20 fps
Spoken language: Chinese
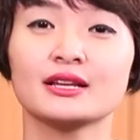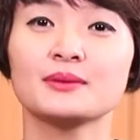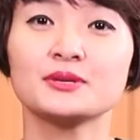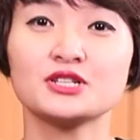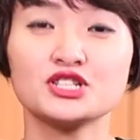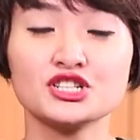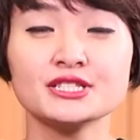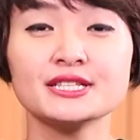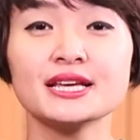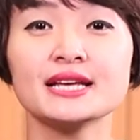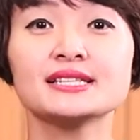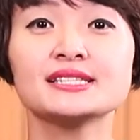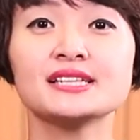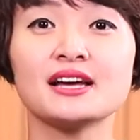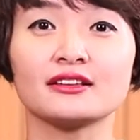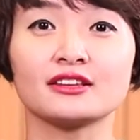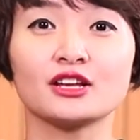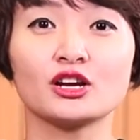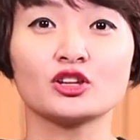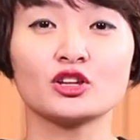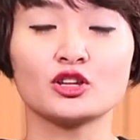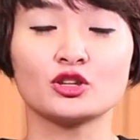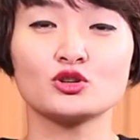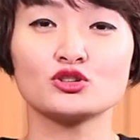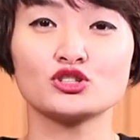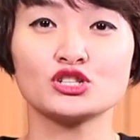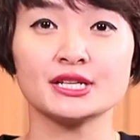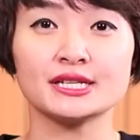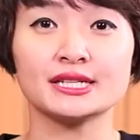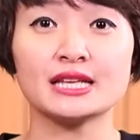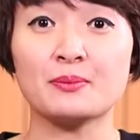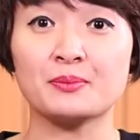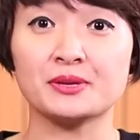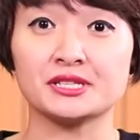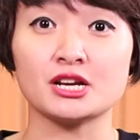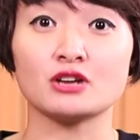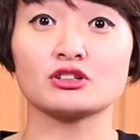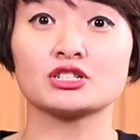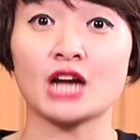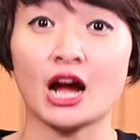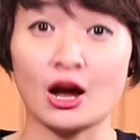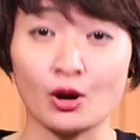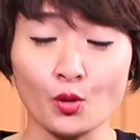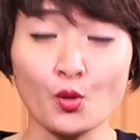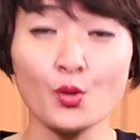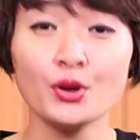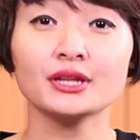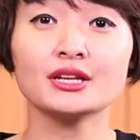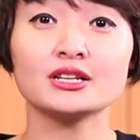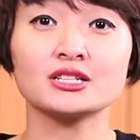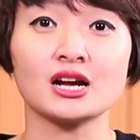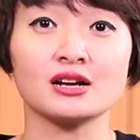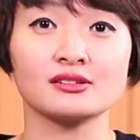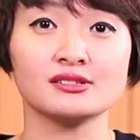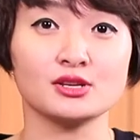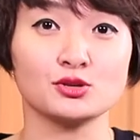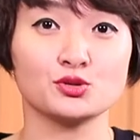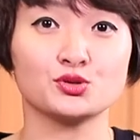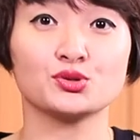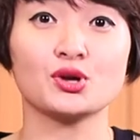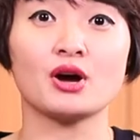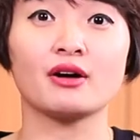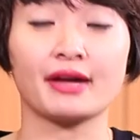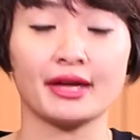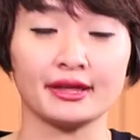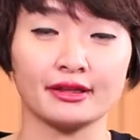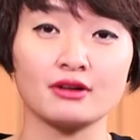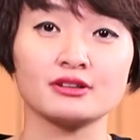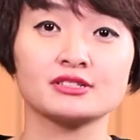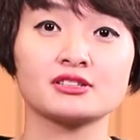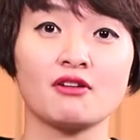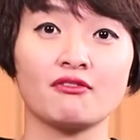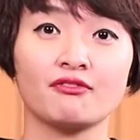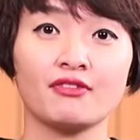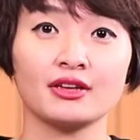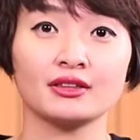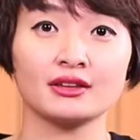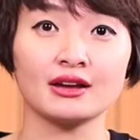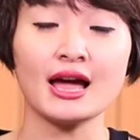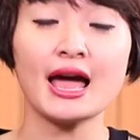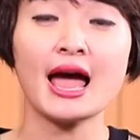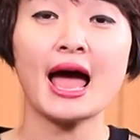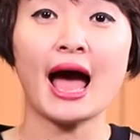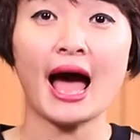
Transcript: 那么之前讲到的都是一些比较常规的场景需要给到小费的，